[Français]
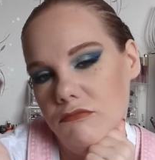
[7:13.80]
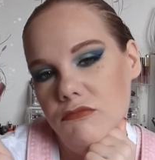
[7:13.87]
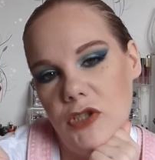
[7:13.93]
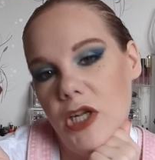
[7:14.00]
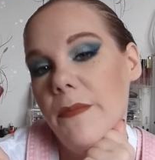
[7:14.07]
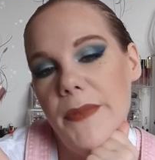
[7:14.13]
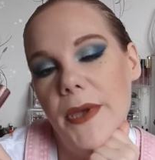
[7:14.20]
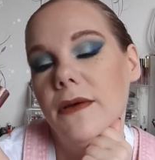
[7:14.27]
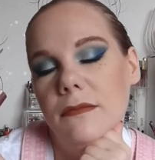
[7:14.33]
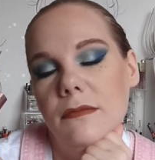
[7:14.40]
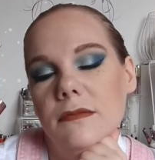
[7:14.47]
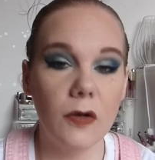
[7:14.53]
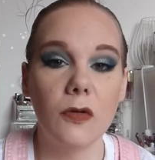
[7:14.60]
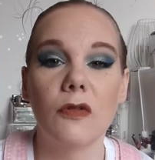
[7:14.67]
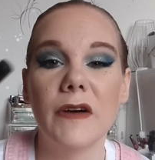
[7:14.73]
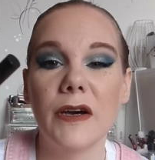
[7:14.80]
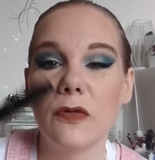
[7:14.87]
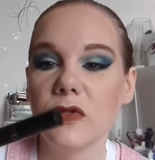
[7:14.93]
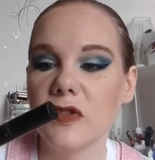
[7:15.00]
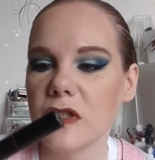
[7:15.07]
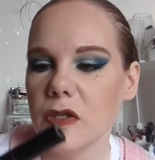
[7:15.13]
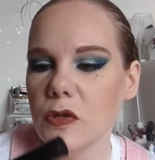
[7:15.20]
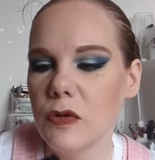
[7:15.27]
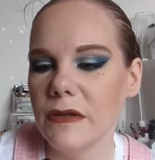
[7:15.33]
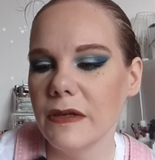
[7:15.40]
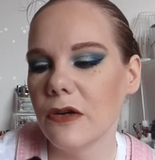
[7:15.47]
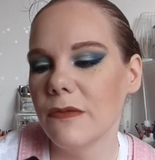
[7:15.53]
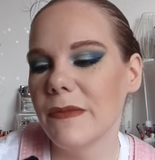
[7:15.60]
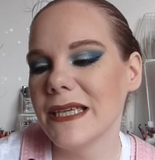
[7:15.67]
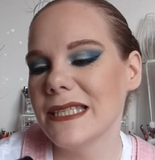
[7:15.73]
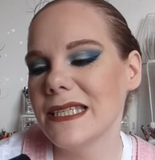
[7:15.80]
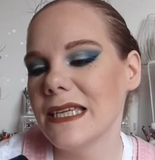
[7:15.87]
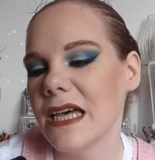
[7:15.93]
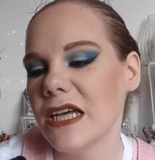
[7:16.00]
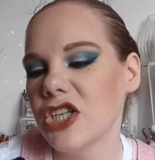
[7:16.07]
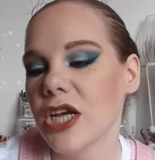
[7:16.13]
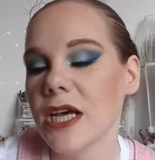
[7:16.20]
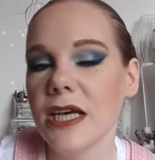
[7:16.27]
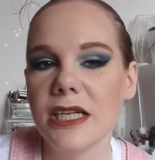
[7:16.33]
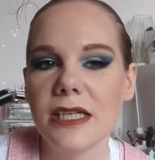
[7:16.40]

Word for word: j'aime bien. On va continuer avec le maquillage.